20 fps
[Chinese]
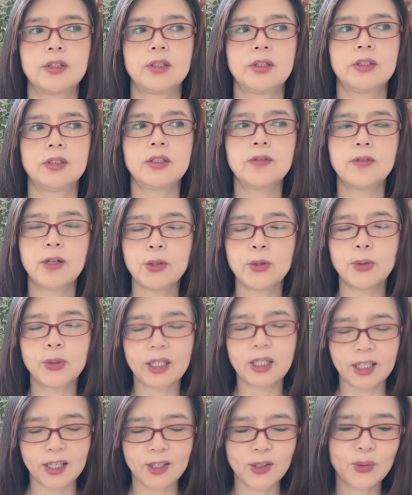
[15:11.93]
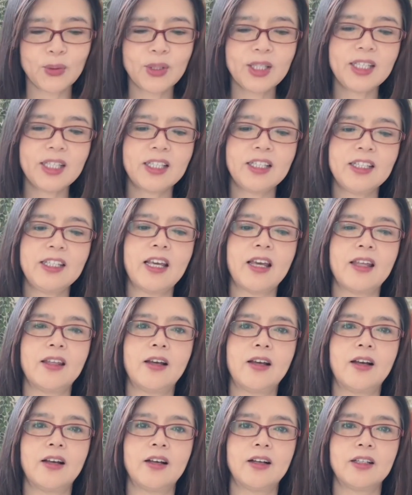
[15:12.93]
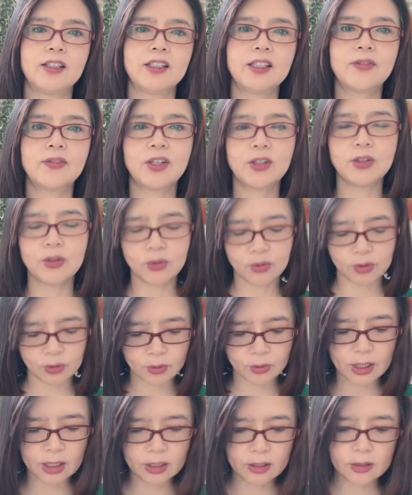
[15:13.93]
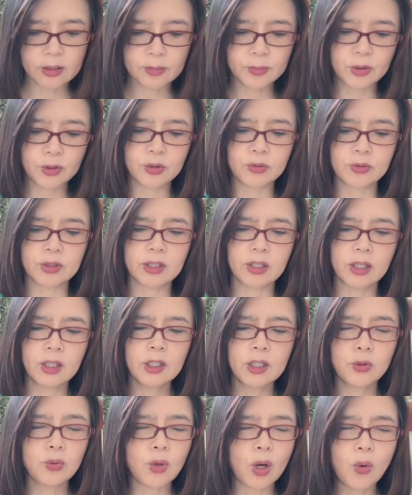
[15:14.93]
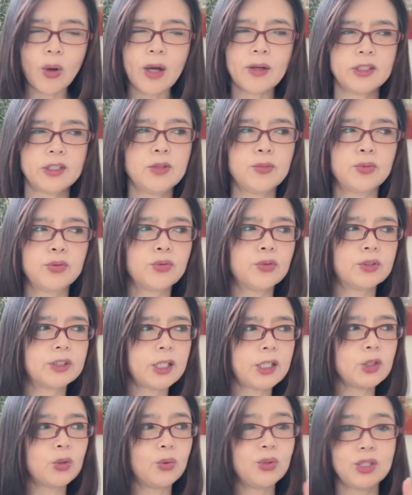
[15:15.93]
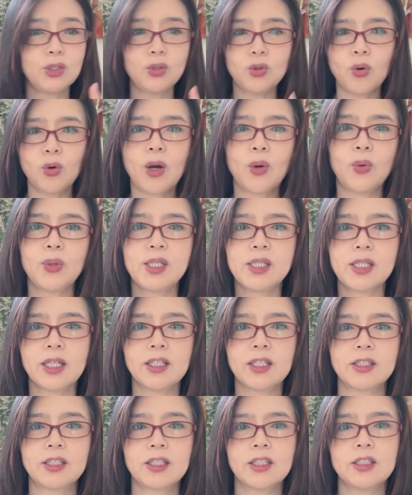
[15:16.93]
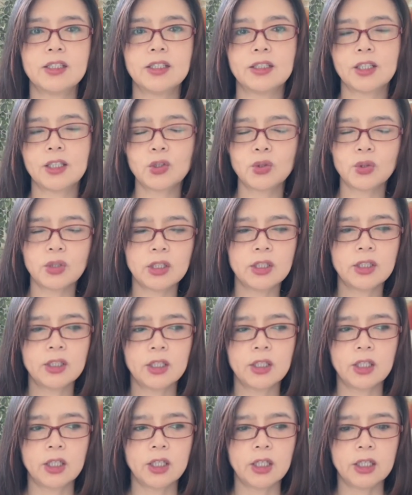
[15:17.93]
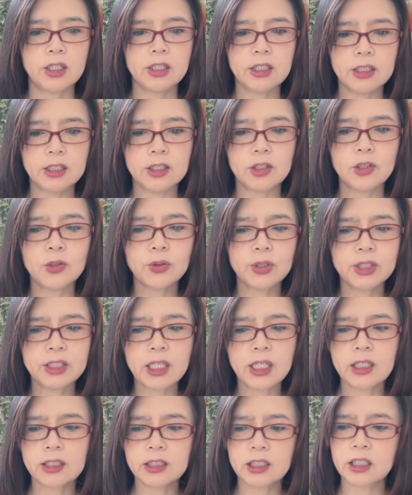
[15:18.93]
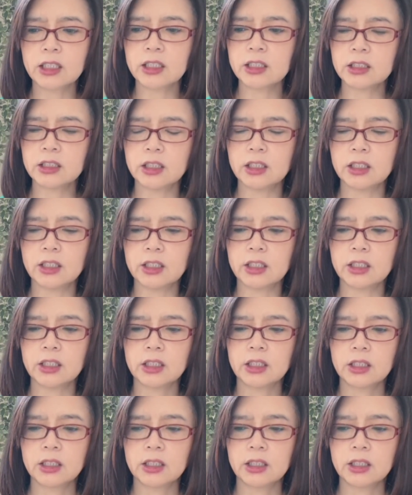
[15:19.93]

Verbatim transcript: 这个网友给他留了一个言哈，这个网友留言是这么说的，原话记不住，但有一句话我印象很深刻，他说：“你就像那个